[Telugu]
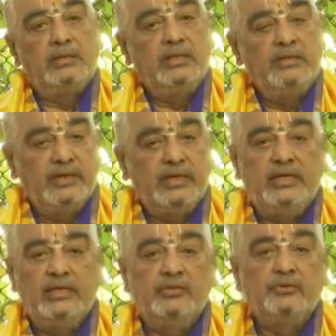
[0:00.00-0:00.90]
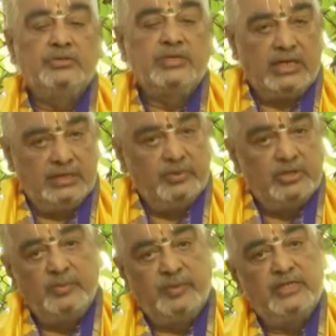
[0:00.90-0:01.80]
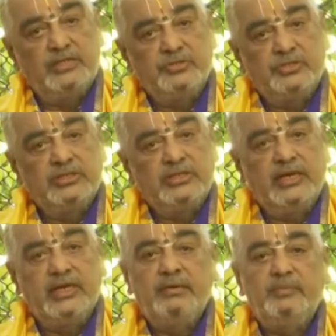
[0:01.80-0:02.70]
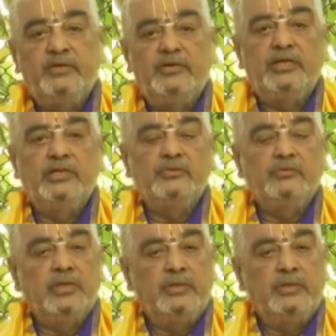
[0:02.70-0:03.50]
దీనివల్ల నేను చాలా ఇబ్బందులు పడాల్సి వచ్చింది అయినా పర్వాలేదు